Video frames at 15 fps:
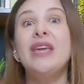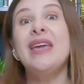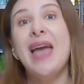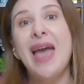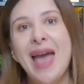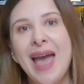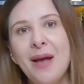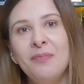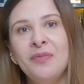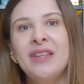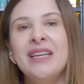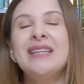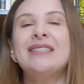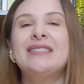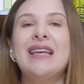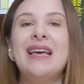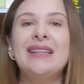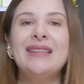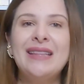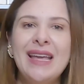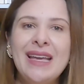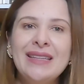que é
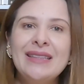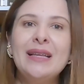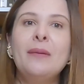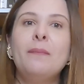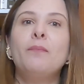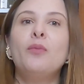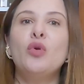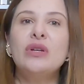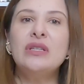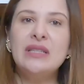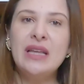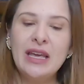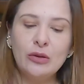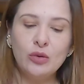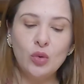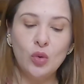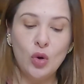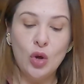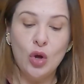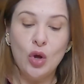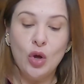70%